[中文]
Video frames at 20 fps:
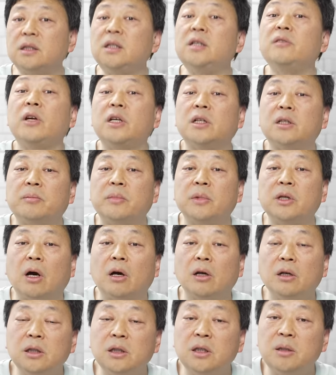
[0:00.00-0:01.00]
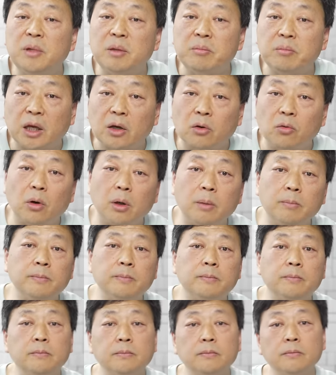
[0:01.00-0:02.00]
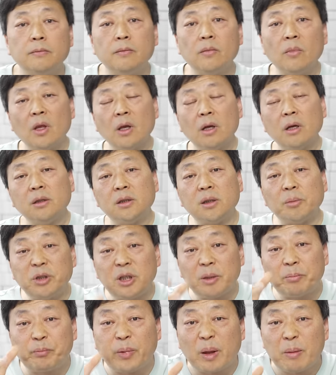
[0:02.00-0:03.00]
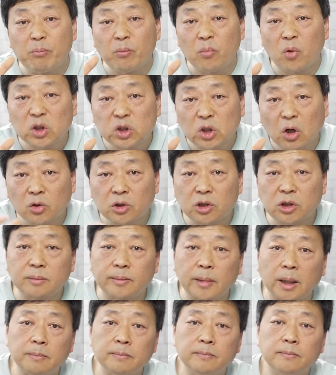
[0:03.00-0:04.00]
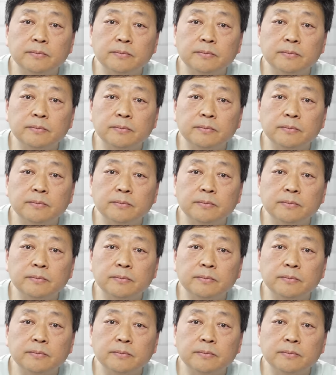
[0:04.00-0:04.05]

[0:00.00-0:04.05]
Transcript: 你为什么要移民美国？这不是本末倒置吗？